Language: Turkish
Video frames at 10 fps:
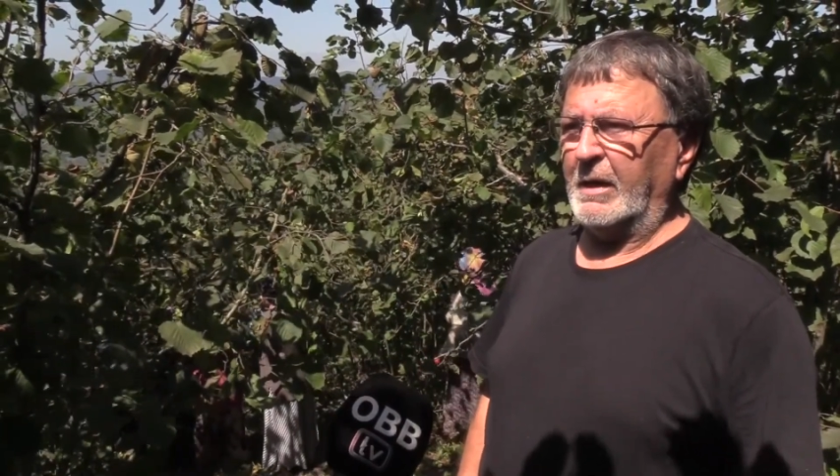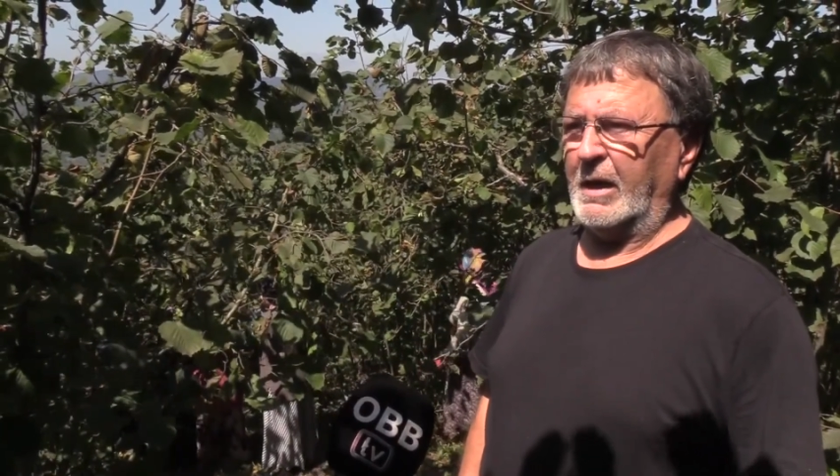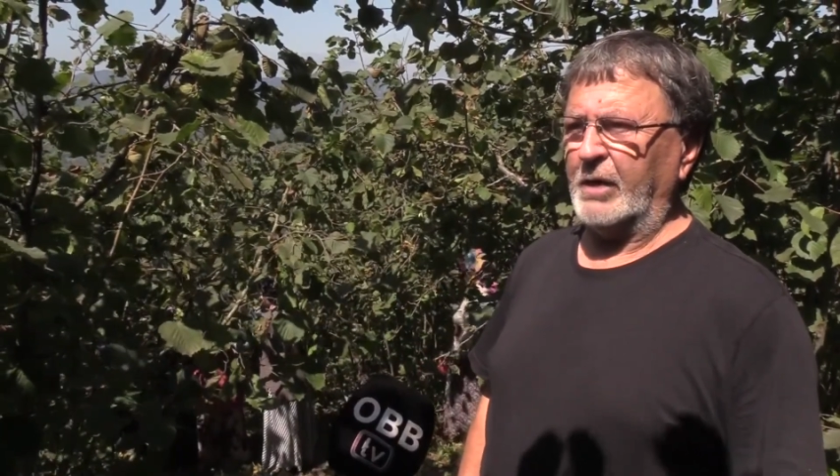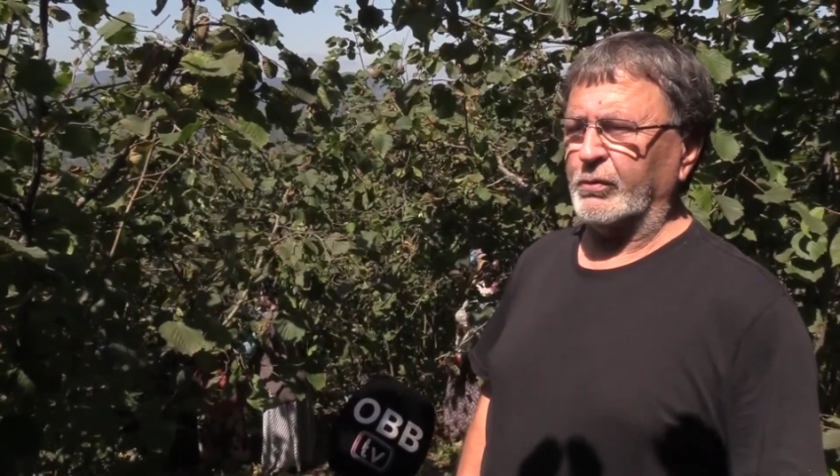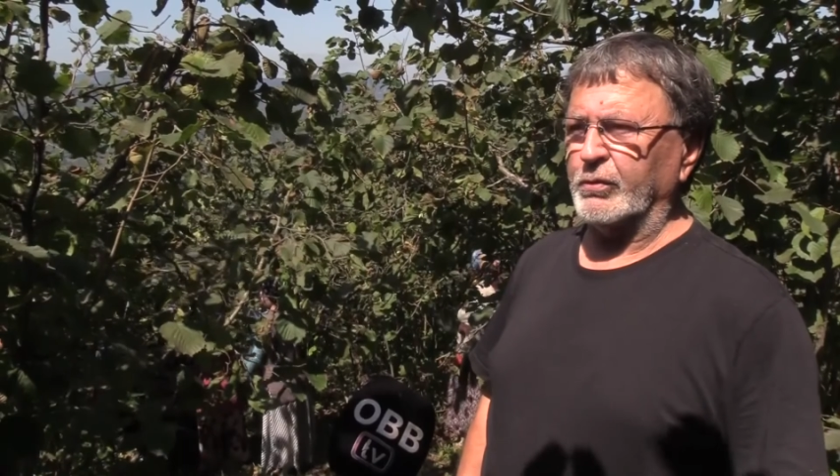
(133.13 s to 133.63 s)

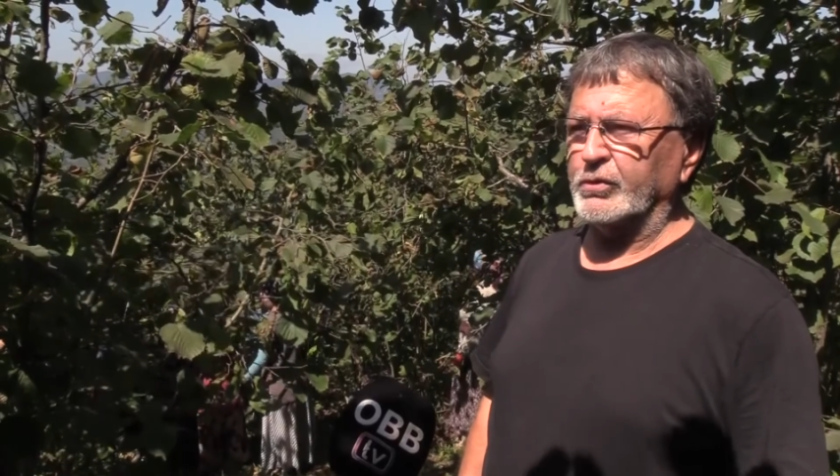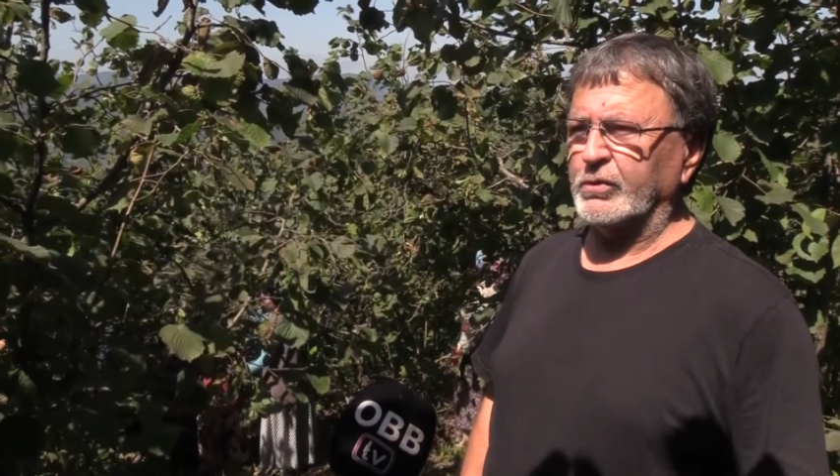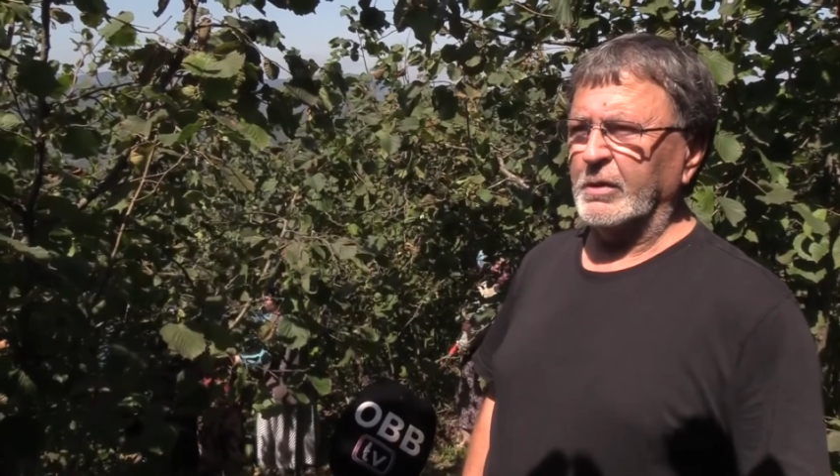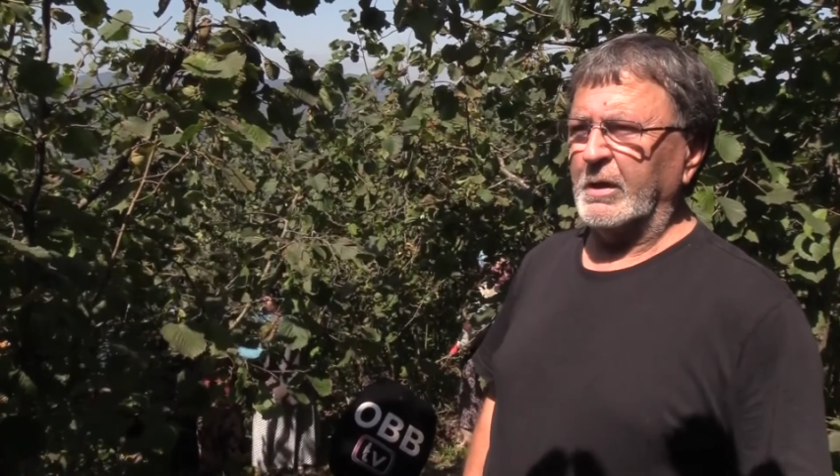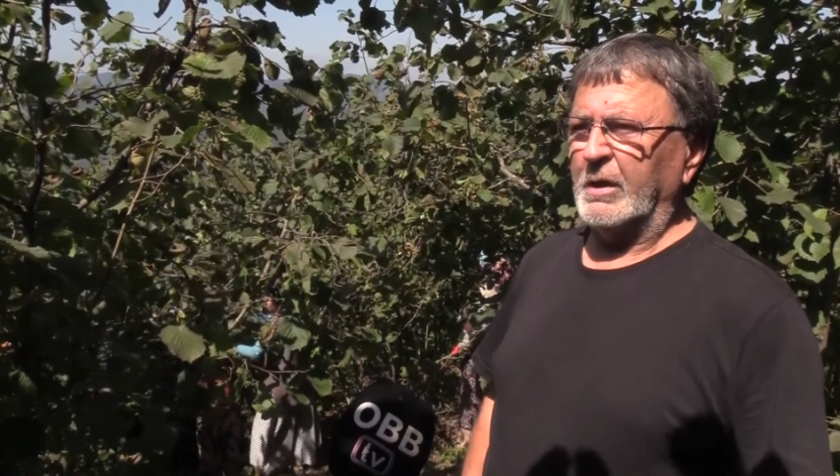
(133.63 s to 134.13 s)

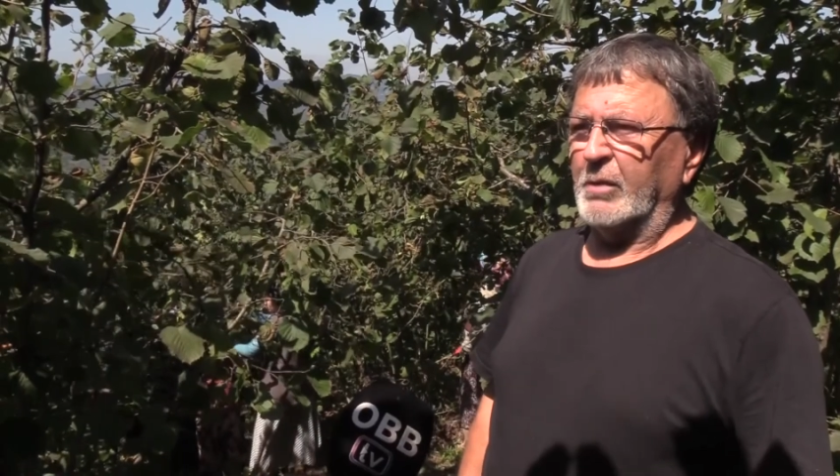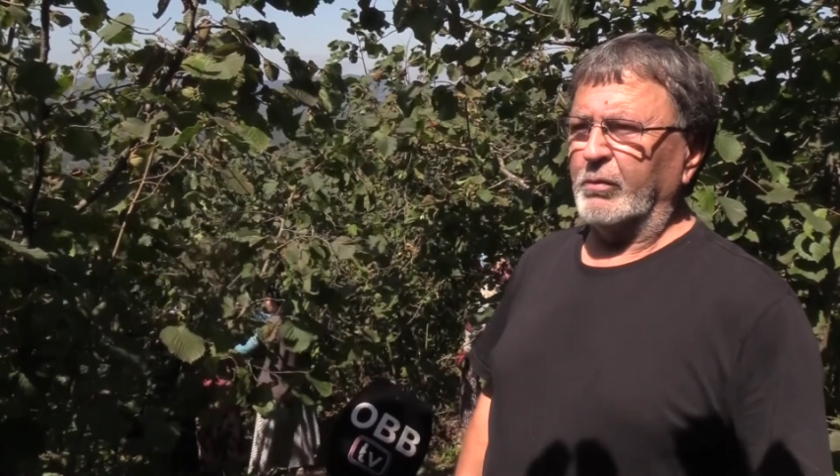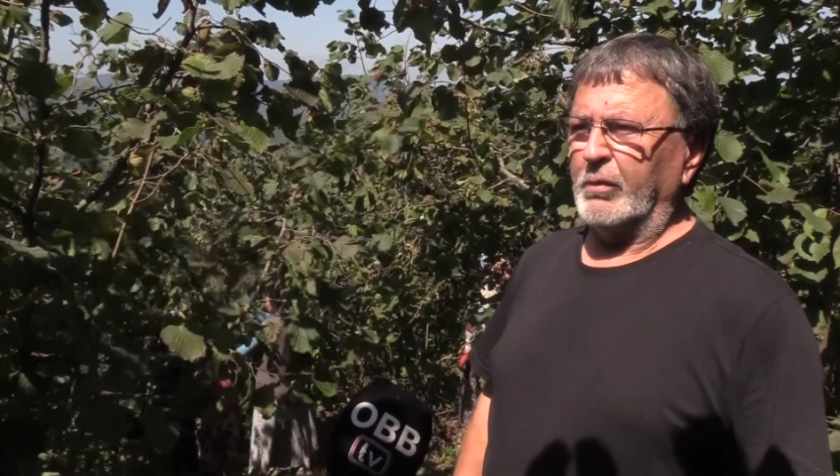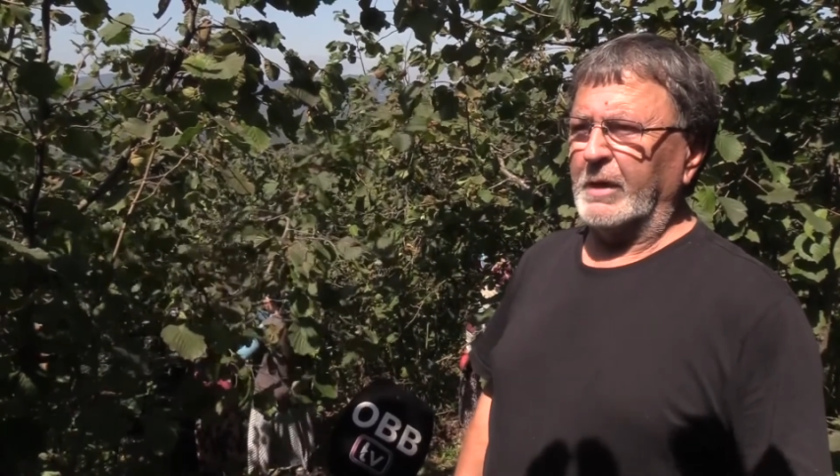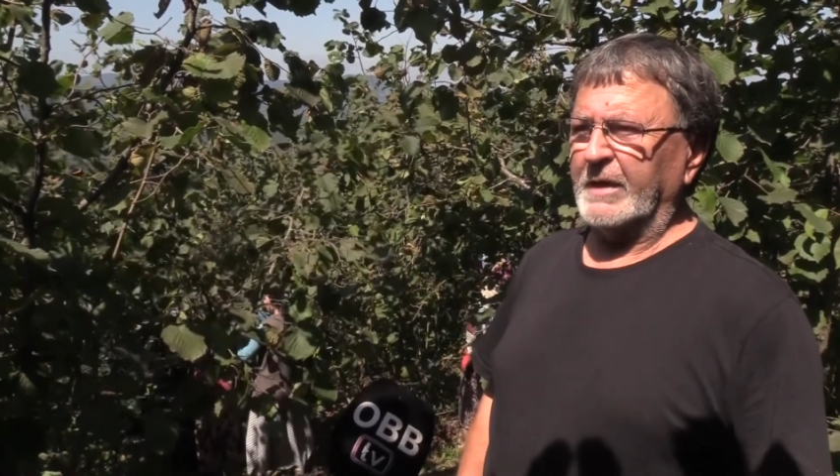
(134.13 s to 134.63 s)
akkuş
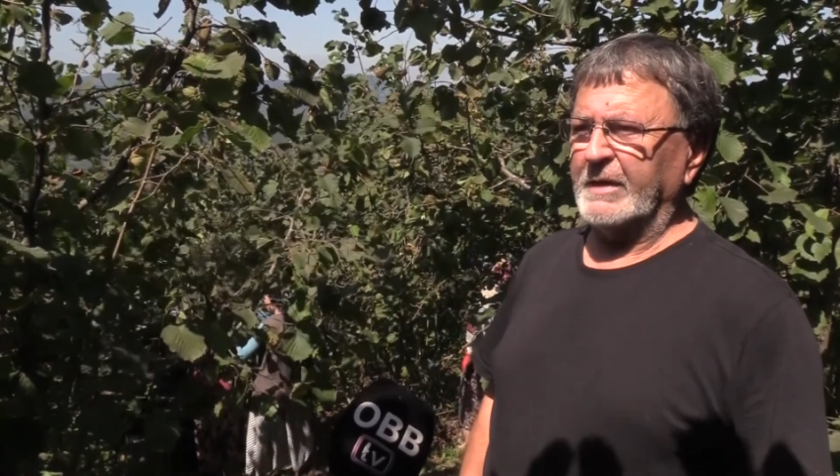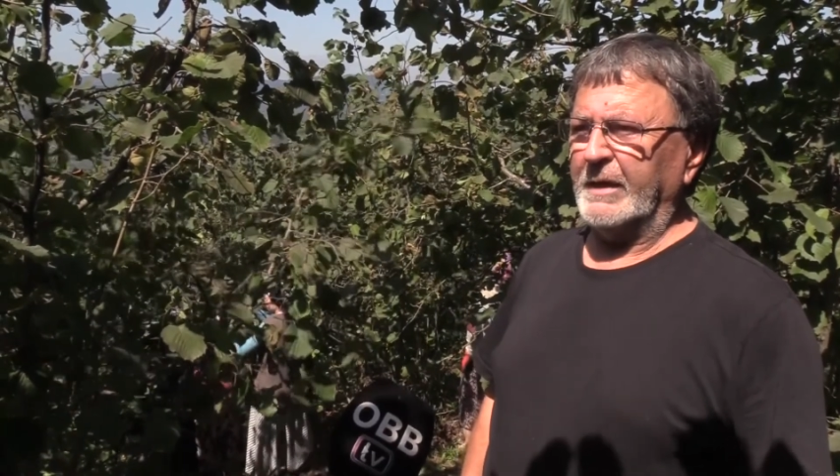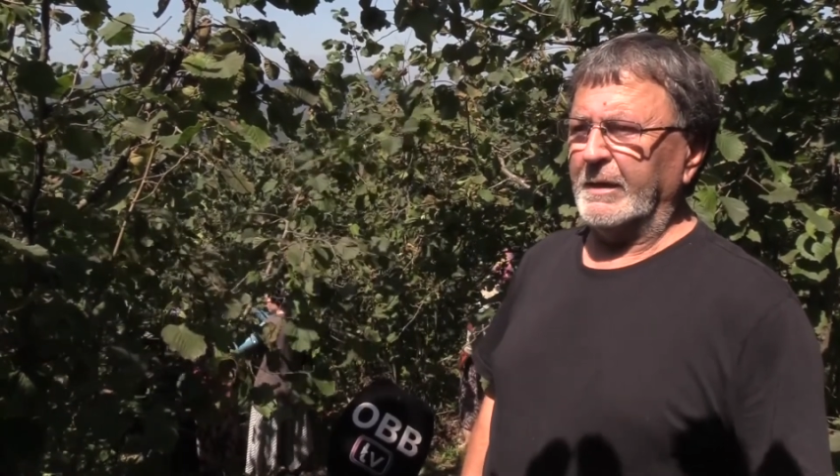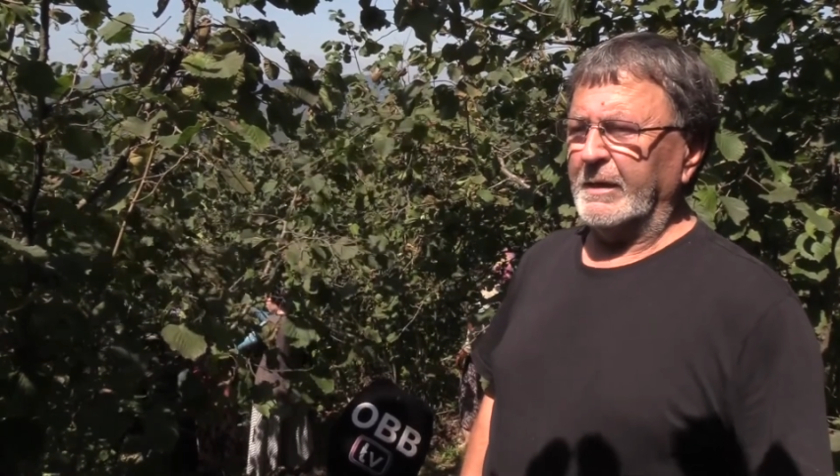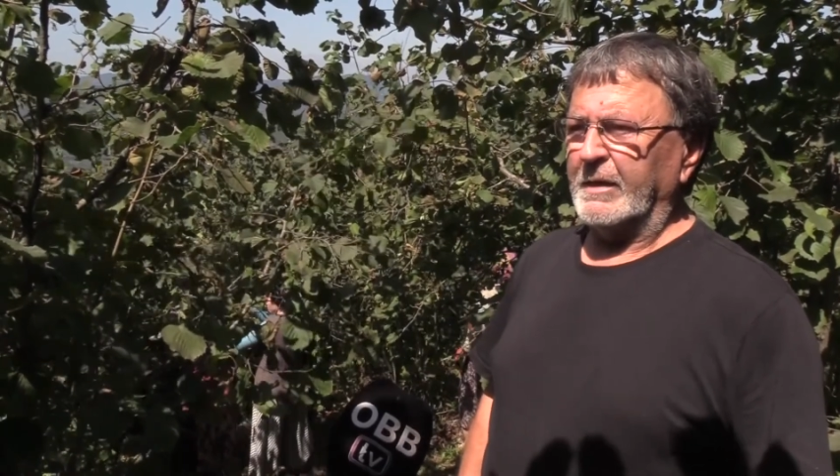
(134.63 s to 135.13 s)
bunlardan